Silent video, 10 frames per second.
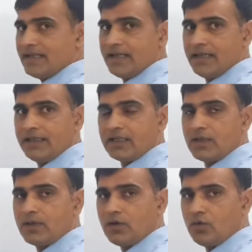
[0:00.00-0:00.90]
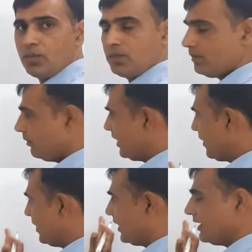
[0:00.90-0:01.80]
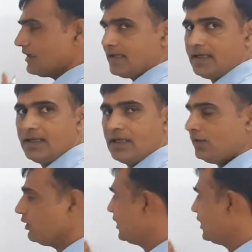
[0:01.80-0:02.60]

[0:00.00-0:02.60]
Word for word: जाए या सबका रूप बराबर कर दिया जाए वो